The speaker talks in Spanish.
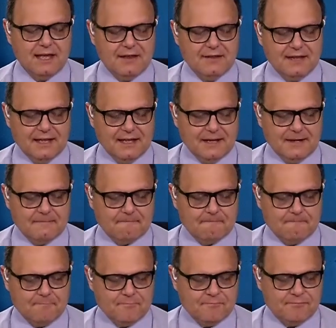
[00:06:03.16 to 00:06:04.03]
día a
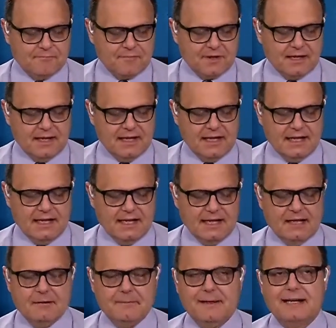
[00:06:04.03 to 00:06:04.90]
día
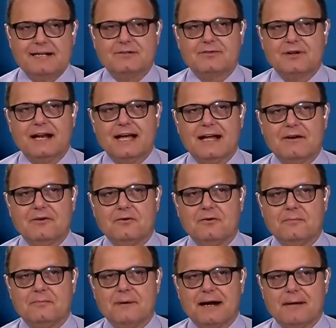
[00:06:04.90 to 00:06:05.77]
eh, el
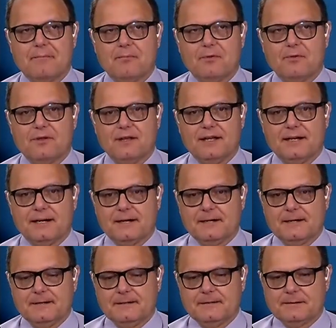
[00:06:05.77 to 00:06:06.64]
venezolano, para
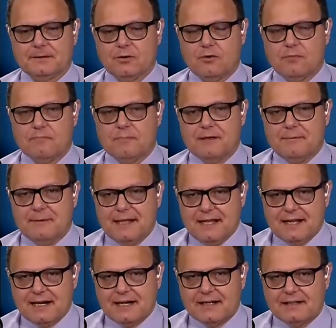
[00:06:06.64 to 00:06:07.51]
poder
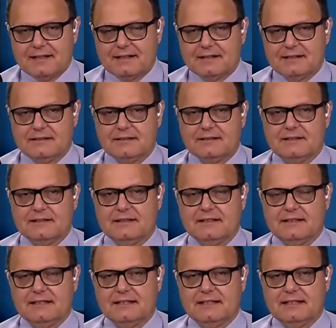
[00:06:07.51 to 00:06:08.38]
convivir
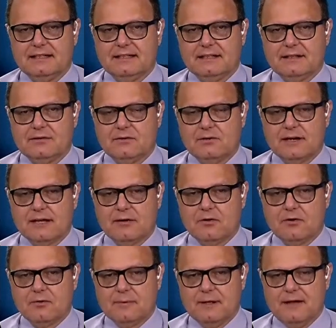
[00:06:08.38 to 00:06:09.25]
eh, con
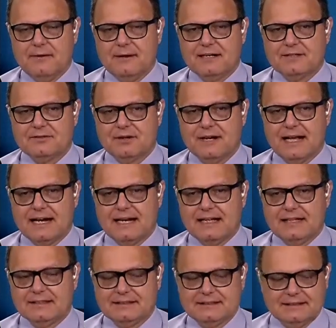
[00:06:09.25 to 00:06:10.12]
la economía
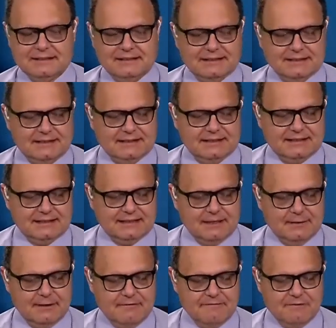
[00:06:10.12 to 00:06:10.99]
venezolana,
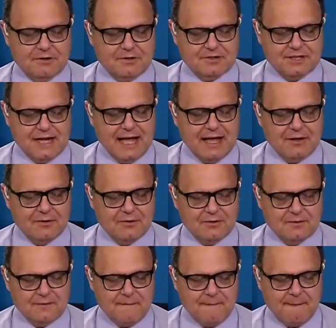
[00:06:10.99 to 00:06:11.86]
se ve
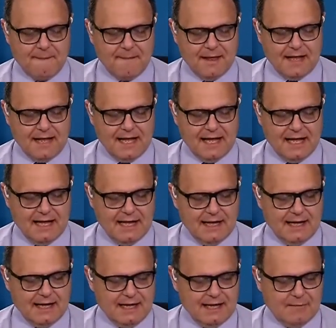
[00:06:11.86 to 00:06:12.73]
forzado
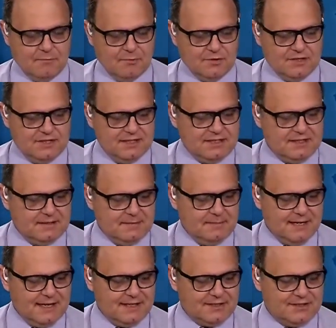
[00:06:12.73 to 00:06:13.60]
a,
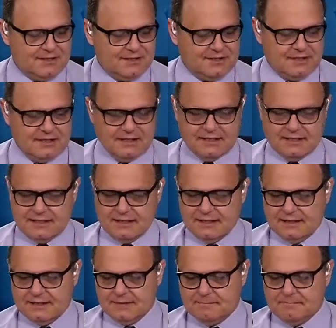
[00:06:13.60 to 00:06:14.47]
muchísimas
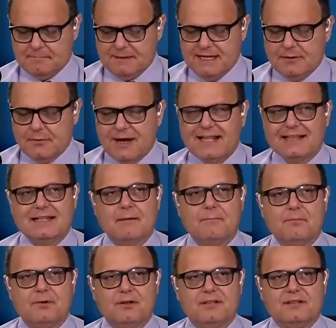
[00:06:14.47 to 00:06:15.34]
eh,
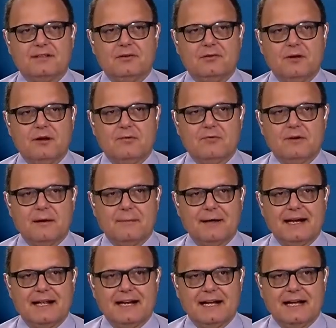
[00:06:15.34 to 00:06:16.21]
piruetas, por decirlo de
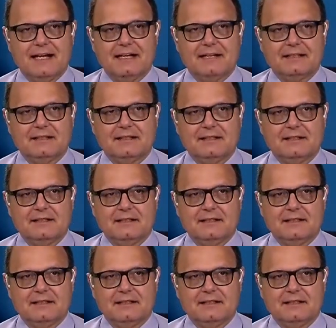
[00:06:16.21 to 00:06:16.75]
alguna manera